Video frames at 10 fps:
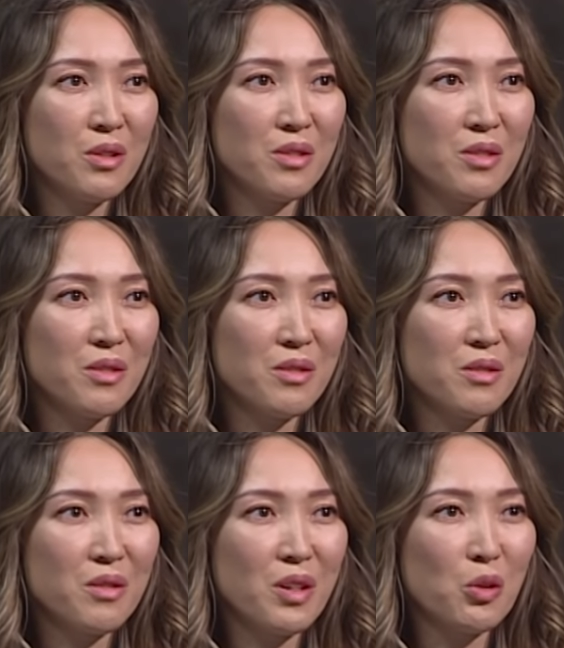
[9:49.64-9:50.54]
А,
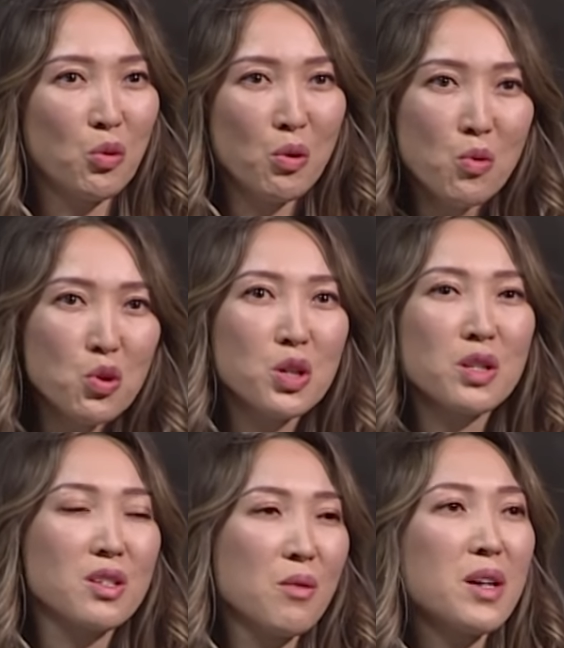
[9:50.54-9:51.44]
который может
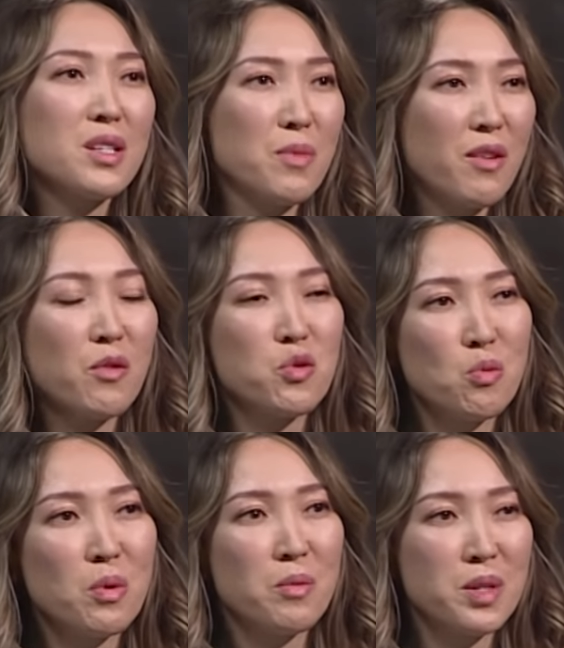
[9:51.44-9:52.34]
сама себя во
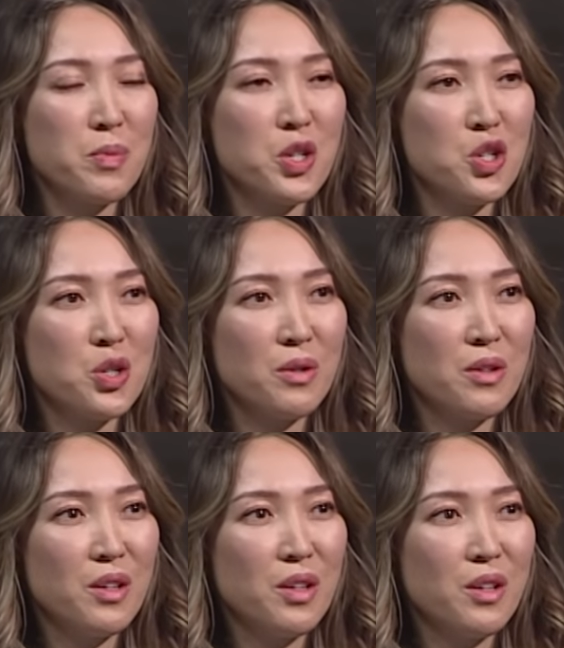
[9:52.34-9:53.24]
всем обеспечить.
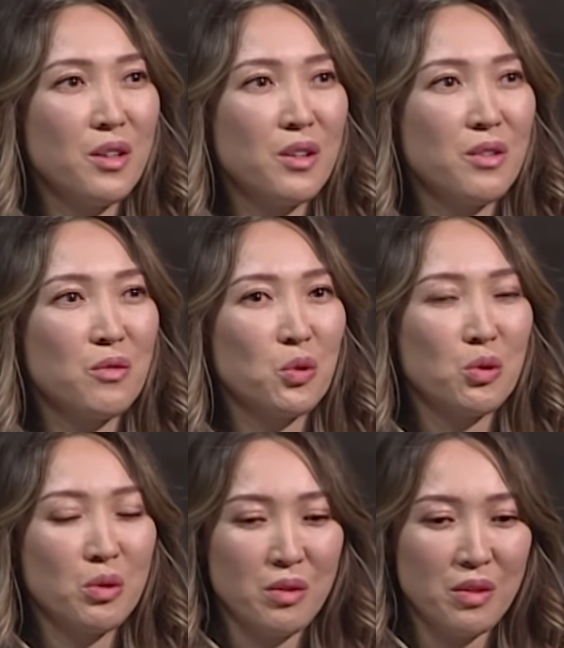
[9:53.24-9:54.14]
А,
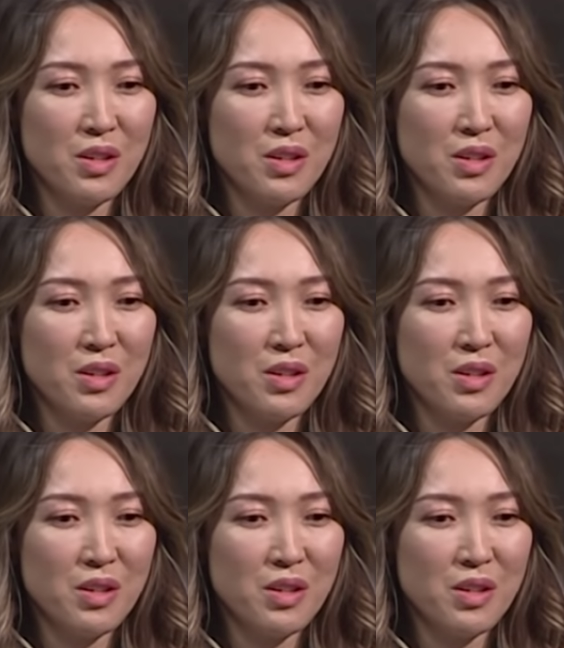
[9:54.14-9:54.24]
вот. Э,